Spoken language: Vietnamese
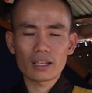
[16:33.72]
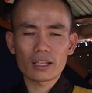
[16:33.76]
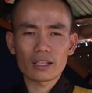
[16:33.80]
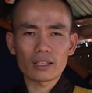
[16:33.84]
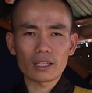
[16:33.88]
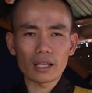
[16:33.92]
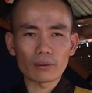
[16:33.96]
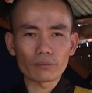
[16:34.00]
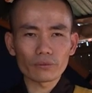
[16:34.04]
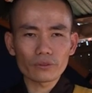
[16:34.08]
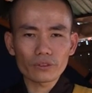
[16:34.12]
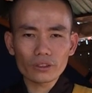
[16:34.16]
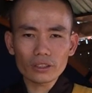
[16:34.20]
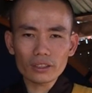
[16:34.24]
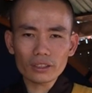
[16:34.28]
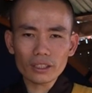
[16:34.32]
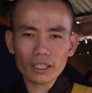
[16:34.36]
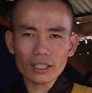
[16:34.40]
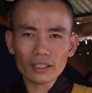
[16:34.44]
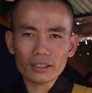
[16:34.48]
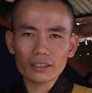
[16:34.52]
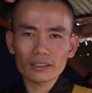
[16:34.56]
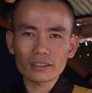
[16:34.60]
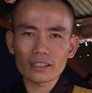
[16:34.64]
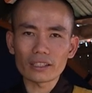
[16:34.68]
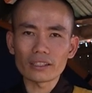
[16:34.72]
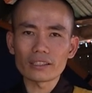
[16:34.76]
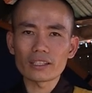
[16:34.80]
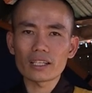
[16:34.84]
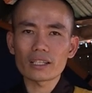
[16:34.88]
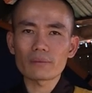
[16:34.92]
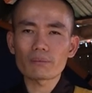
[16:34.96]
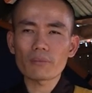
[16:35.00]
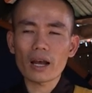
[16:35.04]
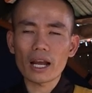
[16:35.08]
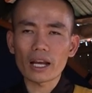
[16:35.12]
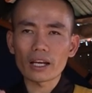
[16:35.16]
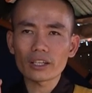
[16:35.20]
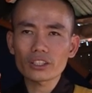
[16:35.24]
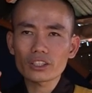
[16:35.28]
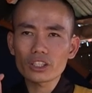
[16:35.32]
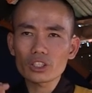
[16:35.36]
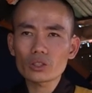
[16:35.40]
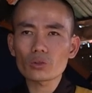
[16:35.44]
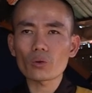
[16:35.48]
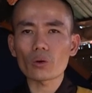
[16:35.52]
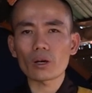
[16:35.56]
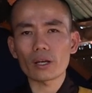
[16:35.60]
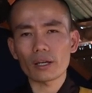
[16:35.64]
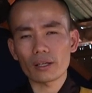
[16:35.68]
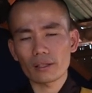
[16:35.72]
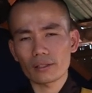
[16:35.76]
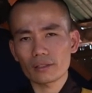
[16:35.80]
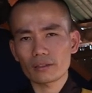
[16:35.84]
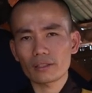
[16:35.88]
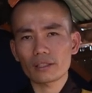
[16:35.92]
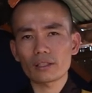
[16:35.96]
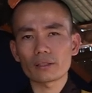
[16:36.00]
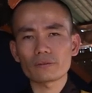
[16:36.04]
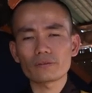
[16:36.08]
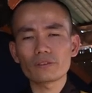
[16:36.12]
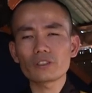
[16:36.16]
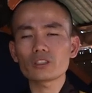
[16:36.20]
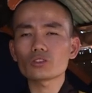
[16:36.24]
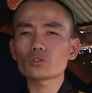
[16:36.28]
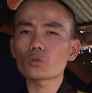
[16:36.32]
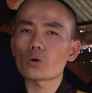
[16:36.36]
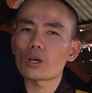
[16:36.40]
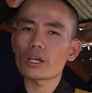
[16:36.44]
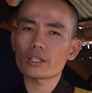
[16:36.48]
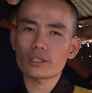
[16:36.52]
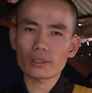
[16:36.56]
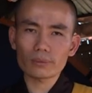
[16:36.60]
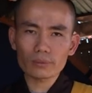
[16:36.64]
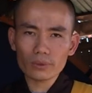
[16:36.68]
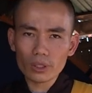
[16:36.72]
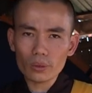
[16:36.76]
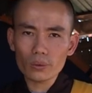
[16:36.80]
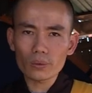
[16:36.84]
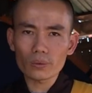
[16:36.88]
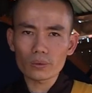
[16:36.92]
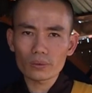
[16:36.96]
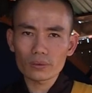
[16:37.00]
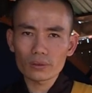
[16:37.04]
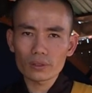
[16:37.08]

làm phước á, thì nên bằng cái trí tuệ tức là phước tuệ song tu